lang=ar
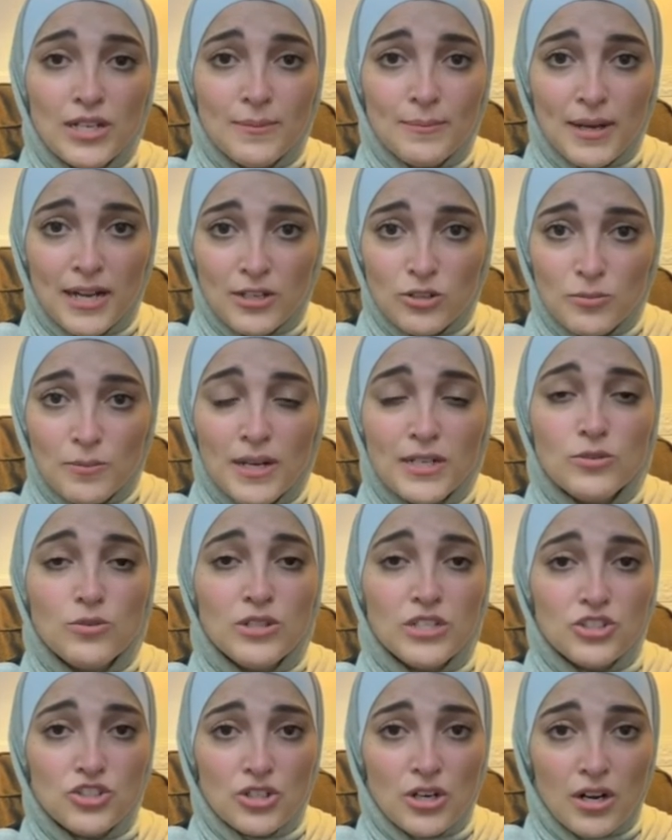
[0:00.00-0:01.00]
المعلومات
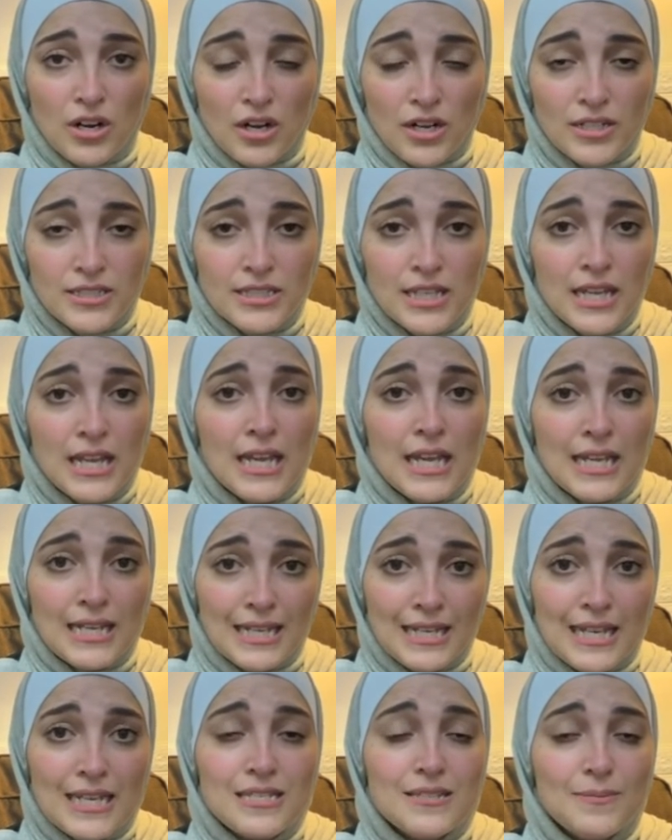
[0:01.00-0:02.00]
والإجراءات
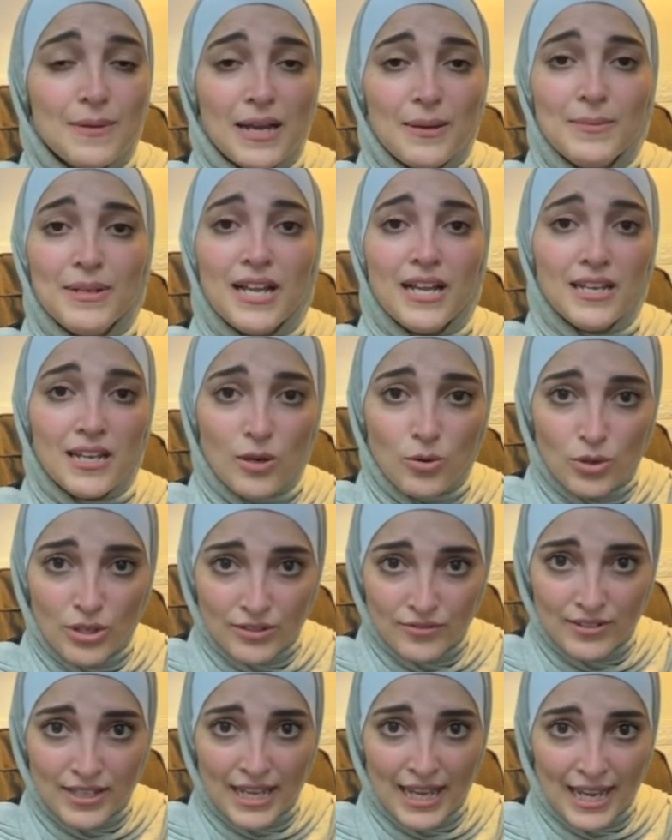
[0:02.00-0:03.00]
اللي لازم أعملها
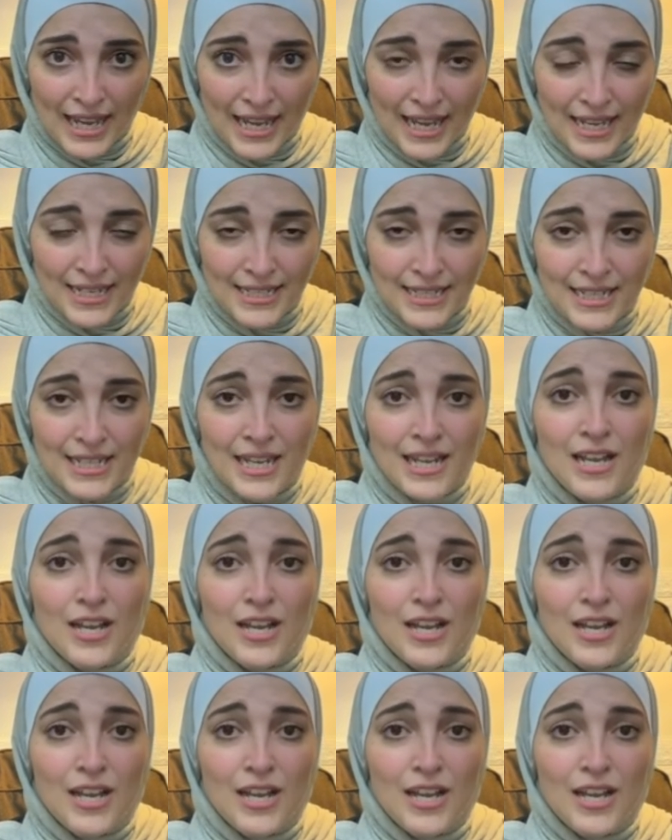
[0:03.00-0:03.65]
لأوقفيها حالي